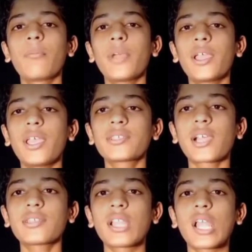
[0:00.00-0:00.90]
मैं एक
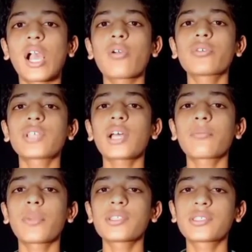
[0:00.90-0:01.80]
साल से लगा हूँ
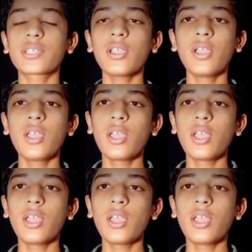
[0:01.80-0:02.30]
सात मंथ से